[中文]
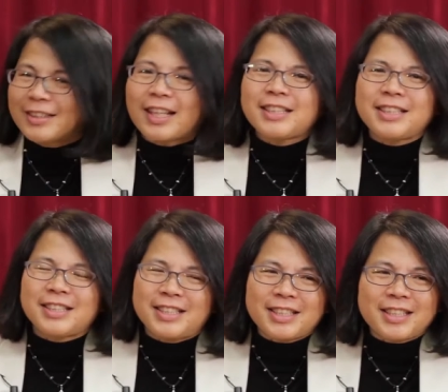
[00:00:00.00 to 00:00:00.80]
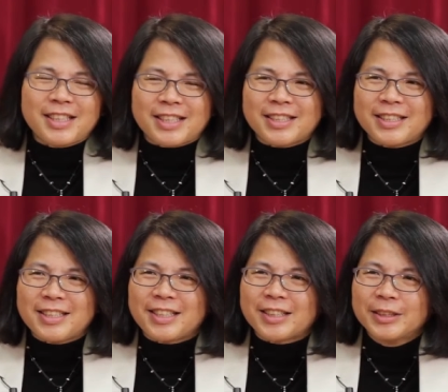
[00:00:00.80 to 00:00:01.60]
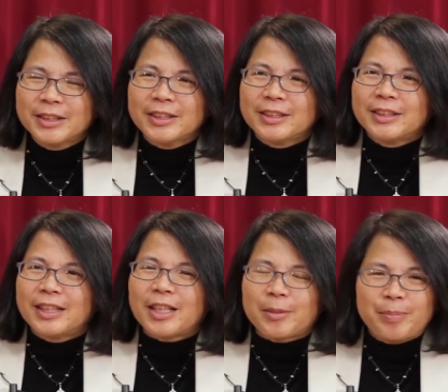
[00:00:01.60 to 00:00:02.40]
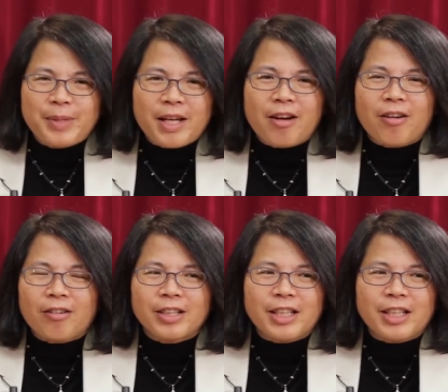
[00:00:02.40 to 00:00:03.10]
那其实这个也是一个很妙。